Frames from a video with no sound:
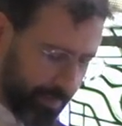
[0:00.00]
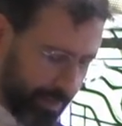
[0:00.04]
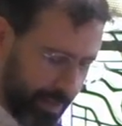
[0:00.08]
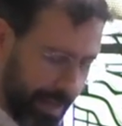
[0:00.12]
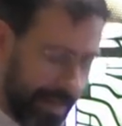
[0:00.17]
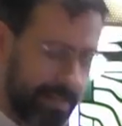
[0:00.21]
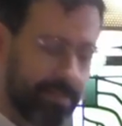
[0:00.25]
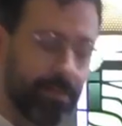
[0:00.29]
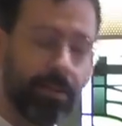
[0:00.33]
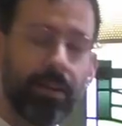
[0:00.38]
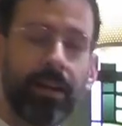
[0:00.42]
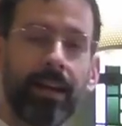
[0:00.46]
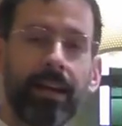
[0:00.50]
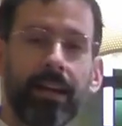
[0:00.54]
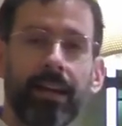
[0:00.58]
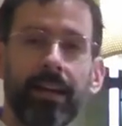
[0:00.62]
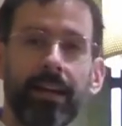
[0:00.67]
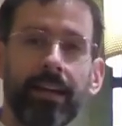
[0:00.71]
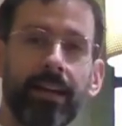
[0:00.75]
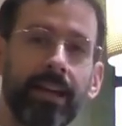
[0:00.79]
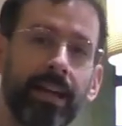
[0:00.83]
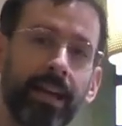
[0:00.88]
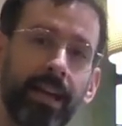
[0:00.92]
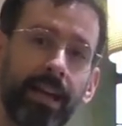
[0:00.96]
Also
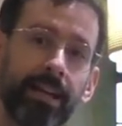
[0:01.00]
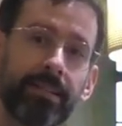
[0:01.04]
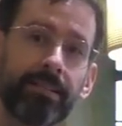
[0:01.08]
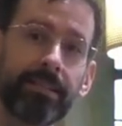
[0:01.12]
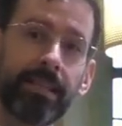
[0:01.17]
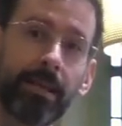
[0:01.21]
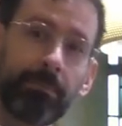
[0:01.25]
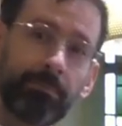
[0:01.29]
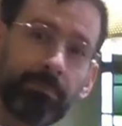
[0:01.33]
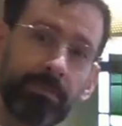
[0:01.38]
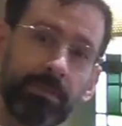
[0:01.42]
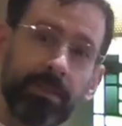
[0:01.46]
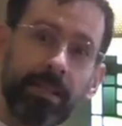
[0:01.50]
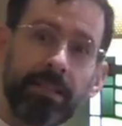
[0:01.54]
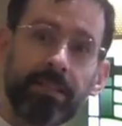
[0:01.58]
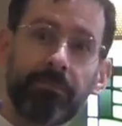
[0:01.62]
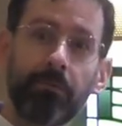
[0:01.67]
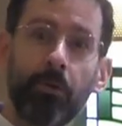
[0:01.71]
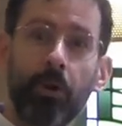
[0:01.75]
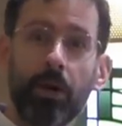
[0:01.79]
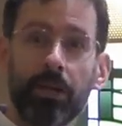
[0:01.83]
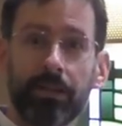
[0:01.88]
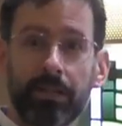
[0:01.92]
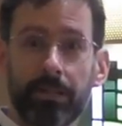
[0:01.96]
es gibt das
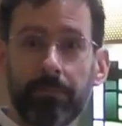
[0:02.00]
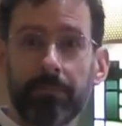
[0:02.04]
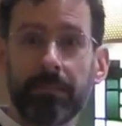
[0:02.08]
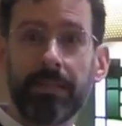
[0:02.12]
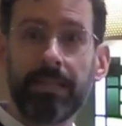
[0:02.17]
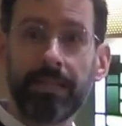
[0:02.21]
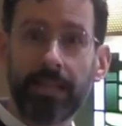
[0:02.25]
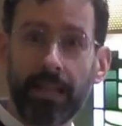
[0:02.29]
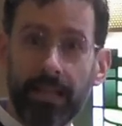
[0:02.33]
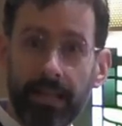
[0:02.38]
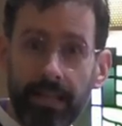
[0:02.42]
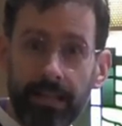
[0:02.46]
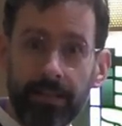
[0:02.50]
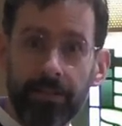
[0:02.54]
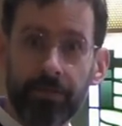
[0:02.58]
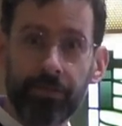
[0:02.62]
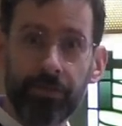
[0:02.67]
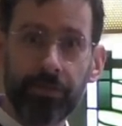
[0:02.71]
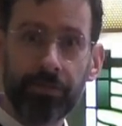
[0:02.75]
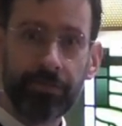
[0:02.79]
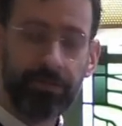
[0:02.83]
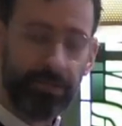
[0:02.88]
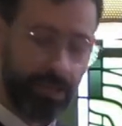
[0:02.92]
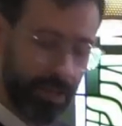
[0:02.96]
Wort im
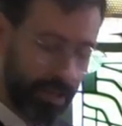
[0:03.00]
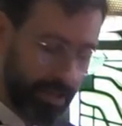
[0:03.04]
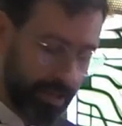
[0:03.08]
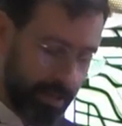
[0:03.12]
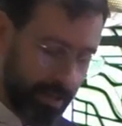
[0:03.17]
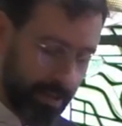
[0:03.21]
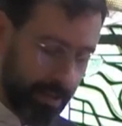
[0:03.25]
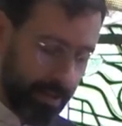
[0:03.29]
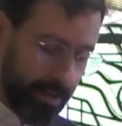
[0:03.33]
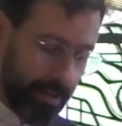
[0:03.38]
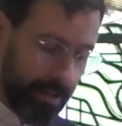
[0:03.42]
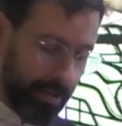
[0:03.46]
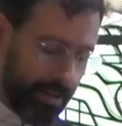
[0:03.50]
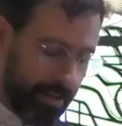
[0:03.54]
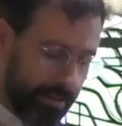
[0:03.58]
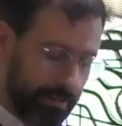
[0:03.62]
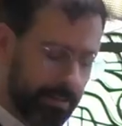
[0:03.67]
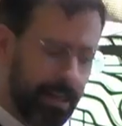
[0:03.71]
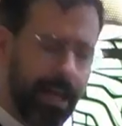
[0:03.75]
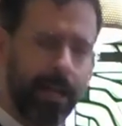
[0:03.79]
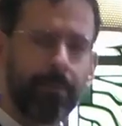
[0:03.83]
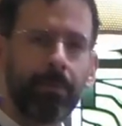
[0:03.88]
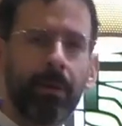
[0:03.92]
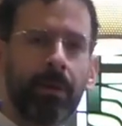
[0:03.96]
Niederländischen,
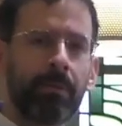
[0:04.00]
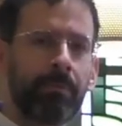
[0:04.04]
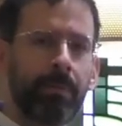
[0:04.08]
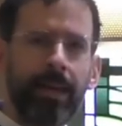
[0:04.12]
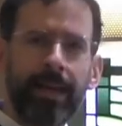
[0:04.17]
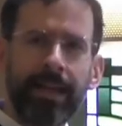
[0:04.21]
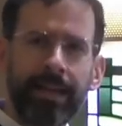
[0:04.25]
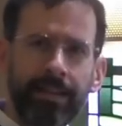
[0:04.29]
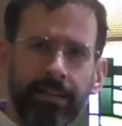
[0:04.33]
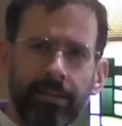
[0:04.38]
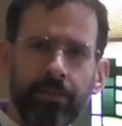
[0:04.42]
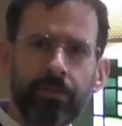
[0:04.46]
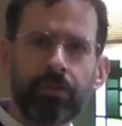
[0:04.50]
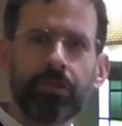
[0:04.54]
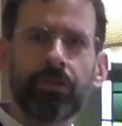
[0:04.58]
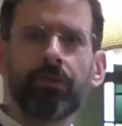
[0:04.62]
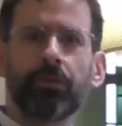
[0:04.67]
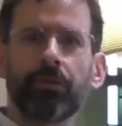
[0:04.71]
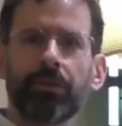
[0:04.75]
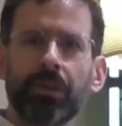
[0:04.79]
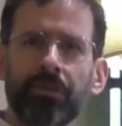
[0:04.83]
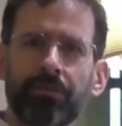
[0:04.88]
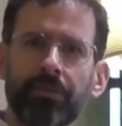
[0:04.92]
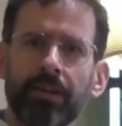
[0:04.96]
aber im Englischen
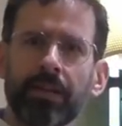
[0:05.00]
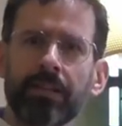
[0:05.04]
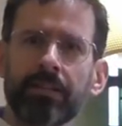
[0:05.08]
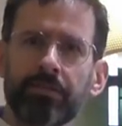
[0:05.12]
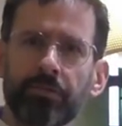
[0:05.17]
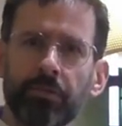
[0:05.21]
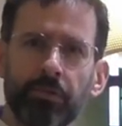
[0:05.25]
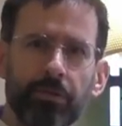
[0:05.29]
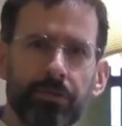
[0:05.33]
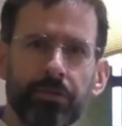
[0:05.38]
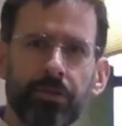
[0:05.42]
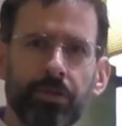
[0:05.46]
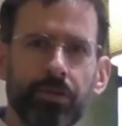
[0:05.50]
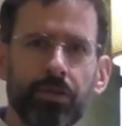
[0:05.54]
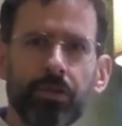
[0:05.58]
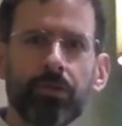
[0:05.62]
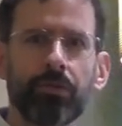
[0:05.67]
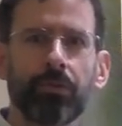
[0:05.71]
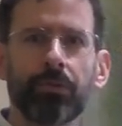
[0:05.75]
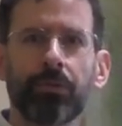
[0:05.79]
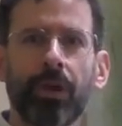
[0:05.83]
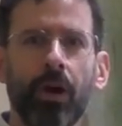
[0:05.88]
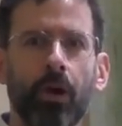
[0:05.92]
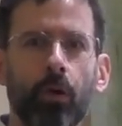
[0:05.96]
oder Französischen
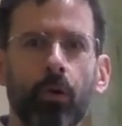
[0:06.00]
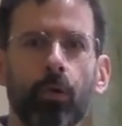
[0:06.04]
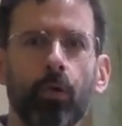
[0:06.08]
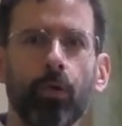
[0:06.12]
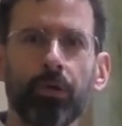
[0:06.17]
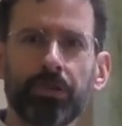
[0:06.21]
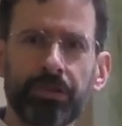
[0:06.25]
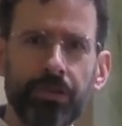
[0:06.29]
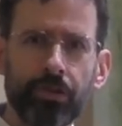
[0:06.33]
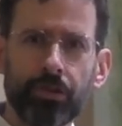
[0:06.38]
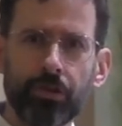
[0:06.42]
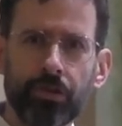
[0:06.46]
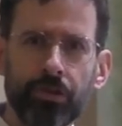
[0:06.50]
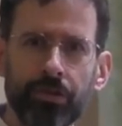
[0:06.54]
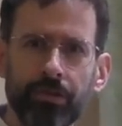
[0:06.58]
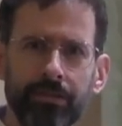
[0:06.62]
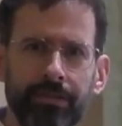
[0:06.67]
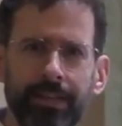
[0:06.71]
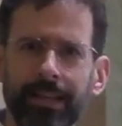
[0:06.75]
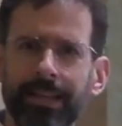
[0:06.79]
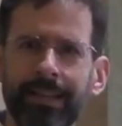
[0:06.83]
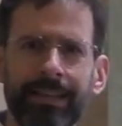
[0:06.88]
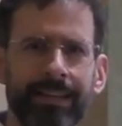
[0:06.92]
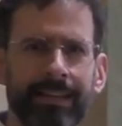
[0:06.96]
oder auch
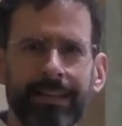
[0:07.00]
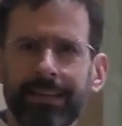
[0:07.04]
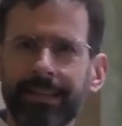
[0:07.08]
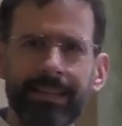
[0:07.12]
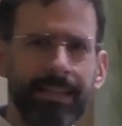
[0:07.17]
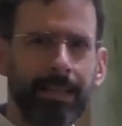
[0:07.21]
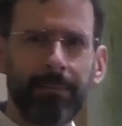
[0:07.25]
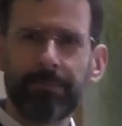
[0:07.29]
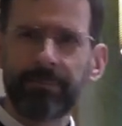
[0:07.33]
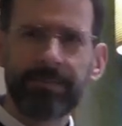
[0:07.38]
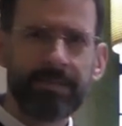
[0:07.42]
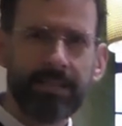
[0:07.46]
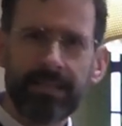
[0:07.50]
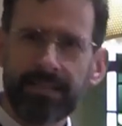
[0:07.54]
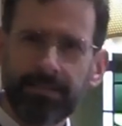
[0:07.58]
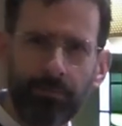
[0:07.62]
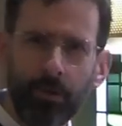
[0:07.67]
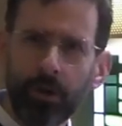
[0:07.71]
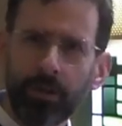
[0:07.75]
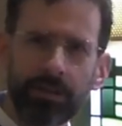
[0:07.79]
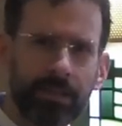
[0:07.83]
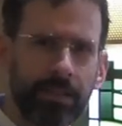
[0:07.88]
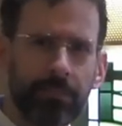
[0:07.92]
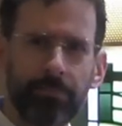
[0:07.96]
Russischen gibt es das
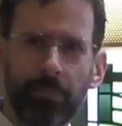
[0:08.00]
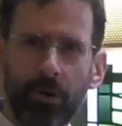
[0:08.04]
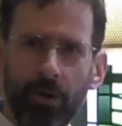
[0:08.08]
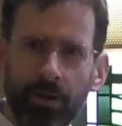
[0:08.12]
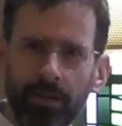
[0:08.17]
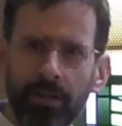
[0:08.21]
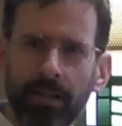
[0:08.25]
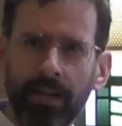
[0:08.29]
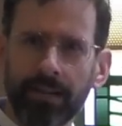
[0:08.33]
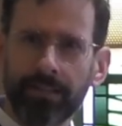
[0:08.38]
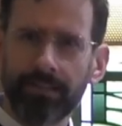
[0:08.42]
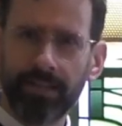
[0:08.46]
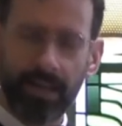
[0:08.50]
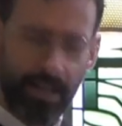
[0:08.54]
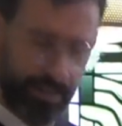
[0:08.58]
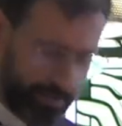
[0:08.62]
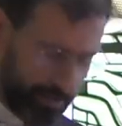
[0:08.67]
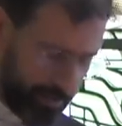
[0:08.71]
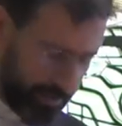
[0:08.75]
Wort Geborgenheit gar